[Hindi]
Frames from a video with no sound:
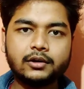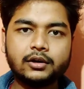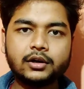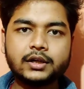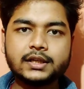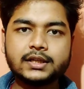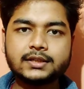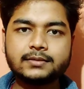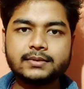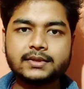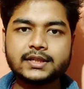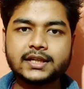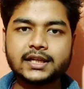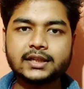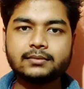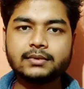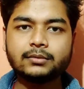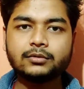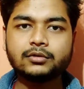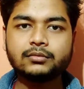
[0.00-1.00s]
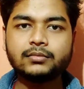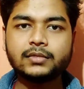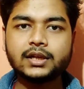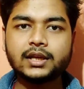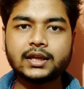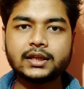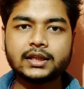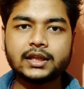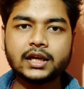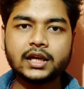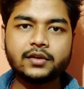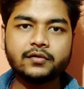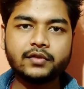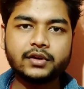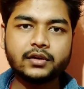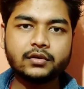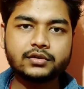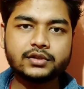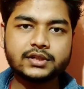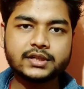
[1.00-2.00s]
और इसमें साथ में आपको मिल जाता है
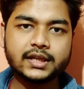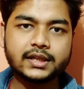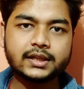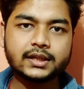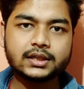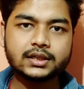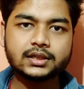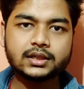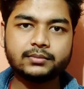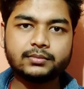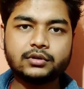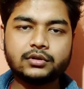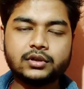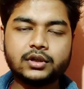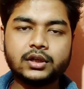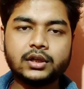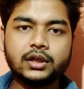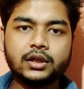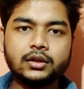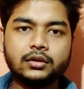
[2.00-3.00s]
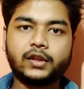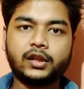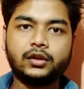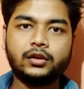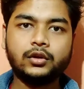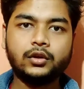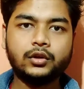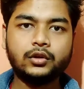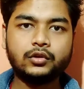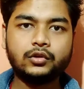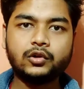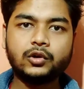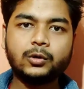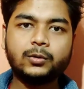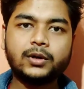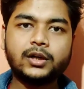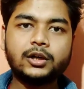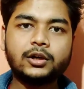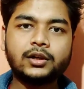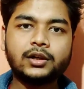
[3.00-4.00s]
विंडोज़ टेन का सपोर्ट तो
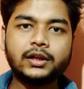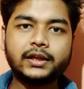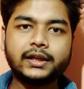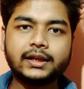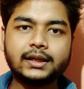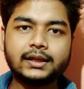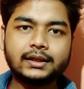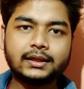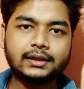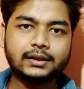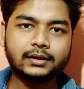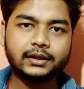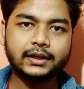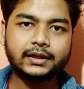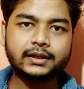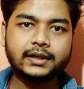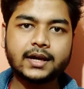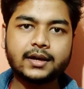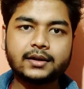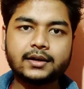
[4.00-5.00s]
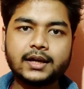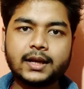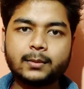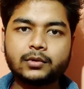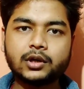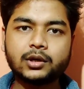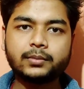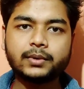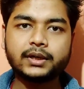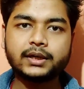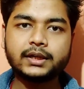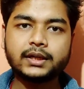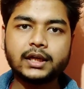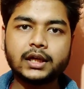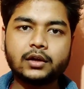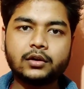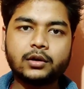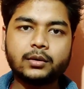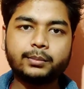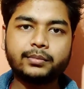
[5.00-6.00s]
ओवरऑल एक ठीक ठाक लैपटॉप है ठीक
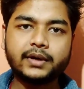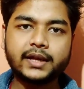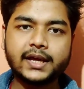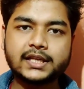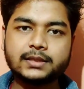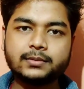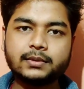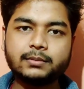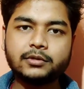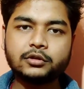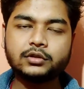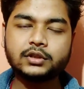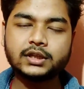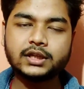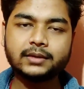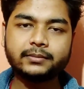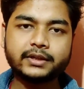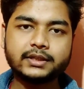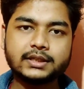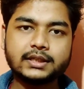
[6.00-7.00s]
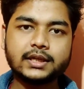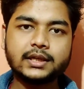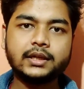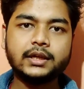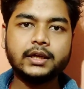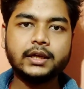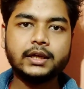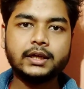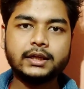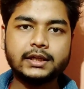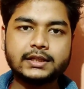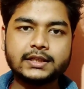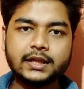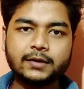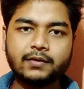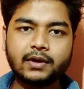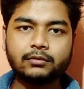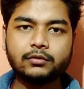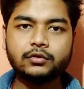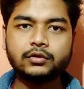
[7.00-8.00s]
है और प्राइस भी बहुत कम है इसका ये
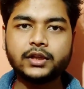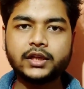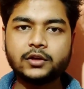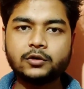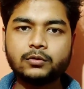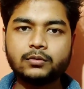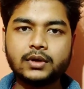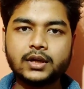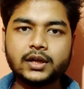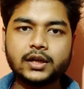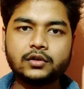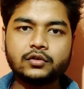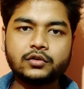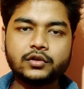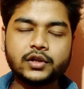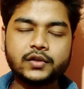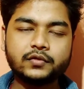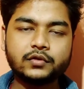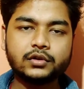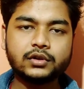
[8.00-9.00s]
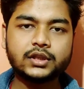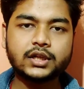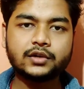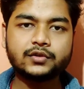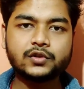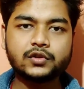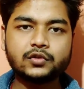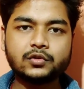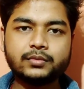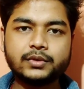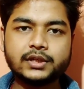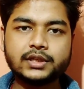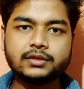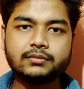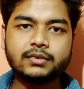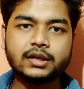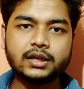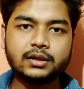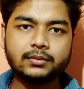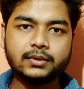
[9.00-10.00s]
सिर्फ आपको देखने को मिलेगा ट्वेंटी फोर थाउजेंड रुपीज़
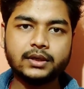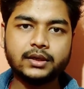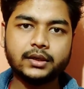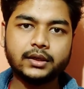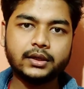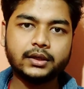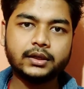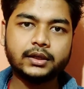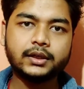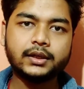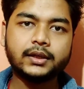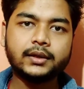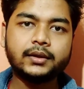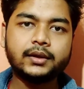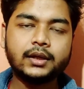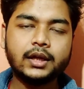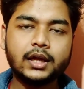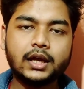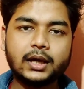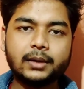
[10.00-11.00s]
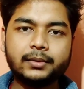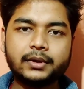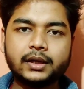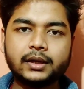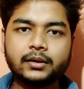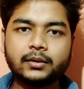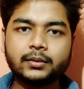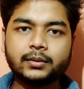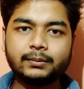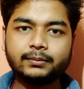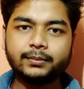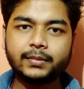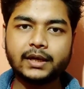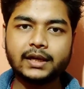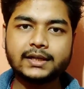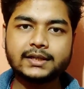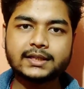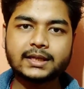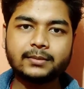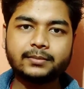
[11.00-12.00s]
में अभी ठीक है अभी ये
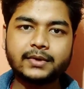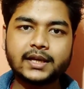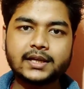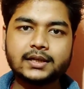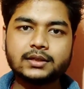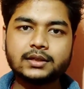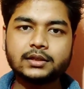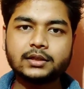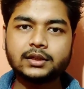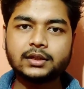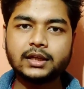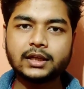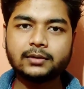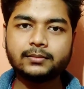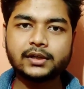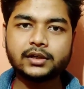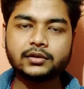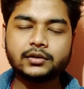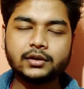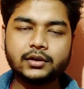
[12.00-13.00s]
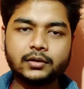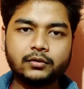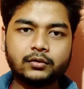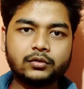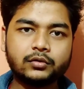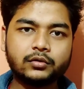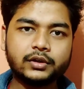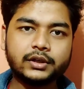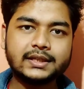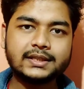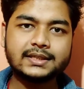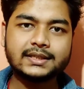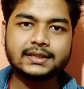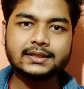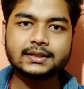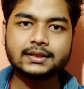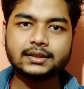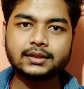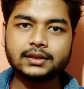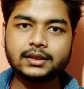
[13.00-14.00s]
पहले इसका प्राइस लगभग ट्वेंटी
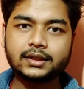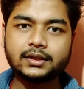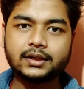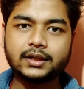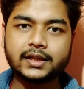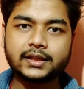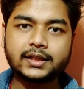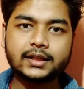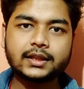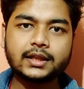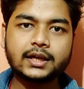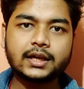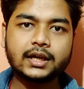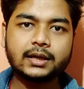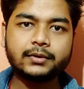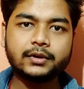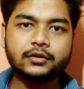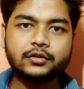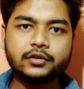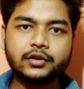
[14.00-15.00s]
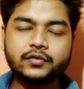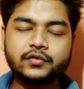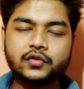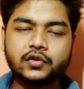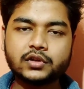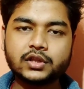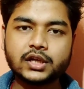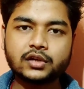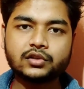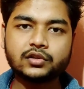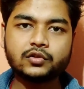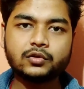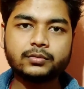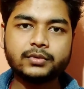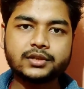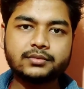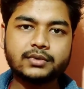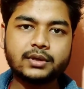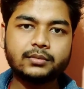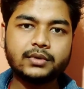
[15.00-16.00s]
सिक्स तक रहता था अभी ट्वेंटी फोर थाउजेंड
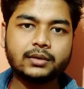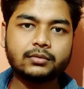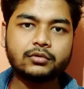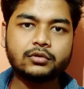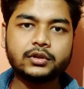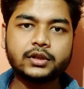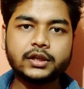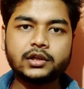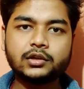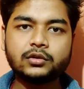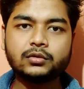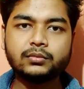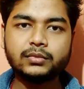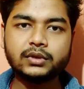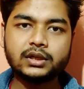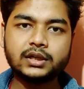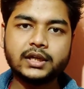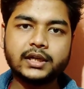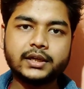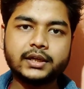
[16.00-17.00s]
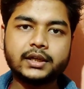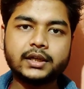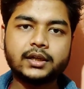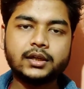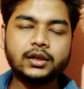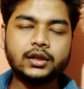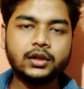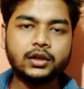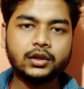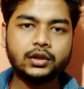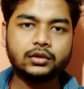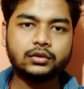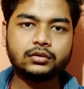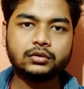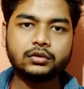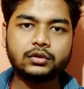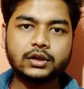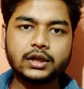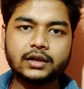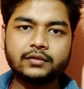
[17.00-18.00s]
रुपीज़ में अभी आपको देखने को मिल रहा है ठीक है
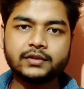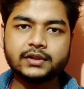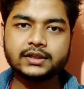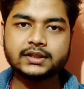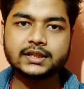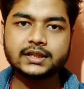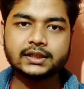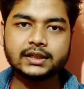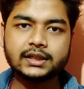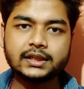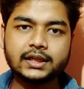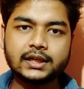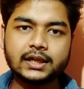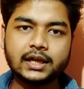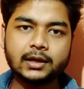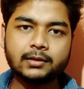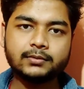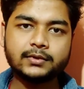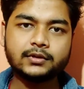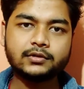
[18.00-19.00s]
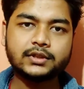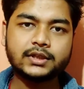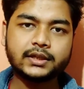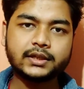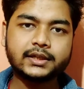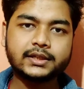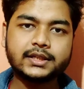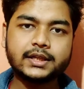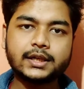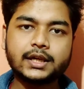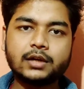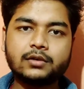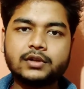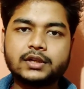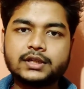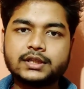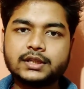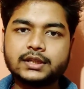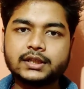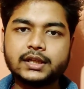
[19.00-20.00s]
तो काफ़ी अच्छा डील है आप जरूर जाके चेकआउट
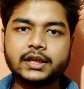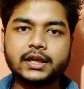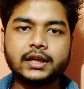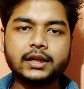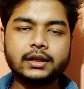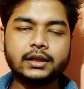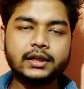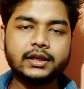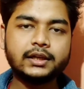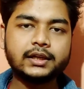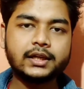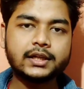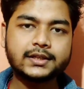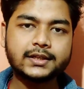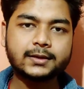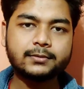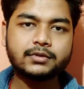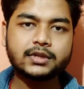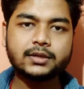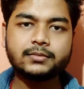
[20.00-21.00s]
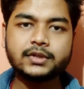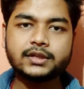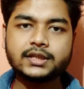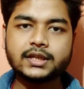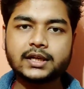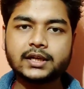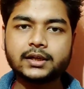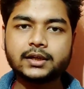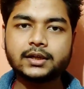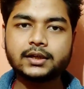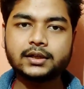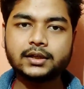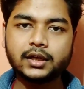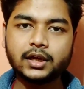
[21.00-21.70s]
कर सकते हैं लिंक डिस्क्रिप्शन में सारे का